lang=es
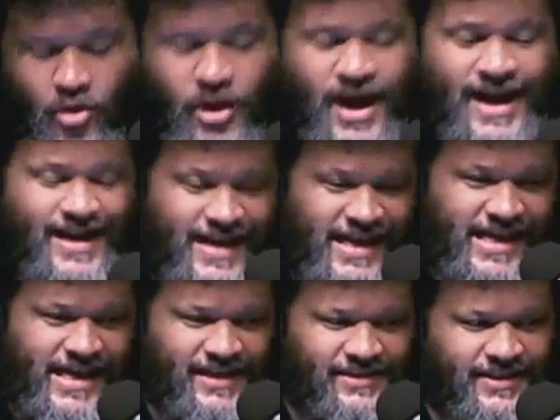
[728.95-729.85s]
O
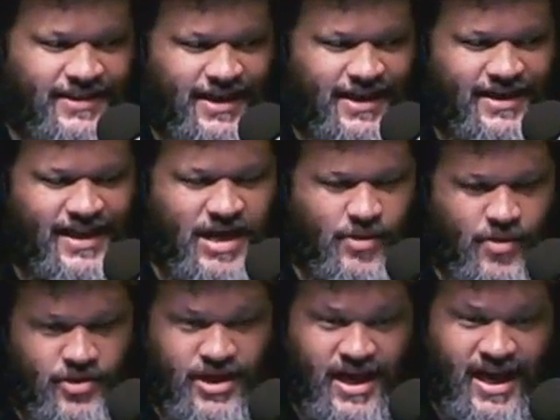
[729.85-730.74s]
galerías en realidad. Y
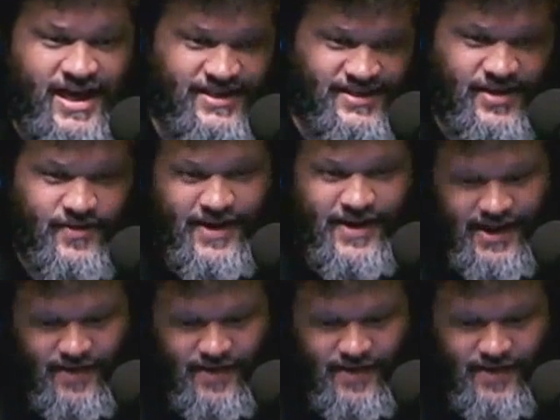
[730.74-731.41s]
bueno, y ahí se va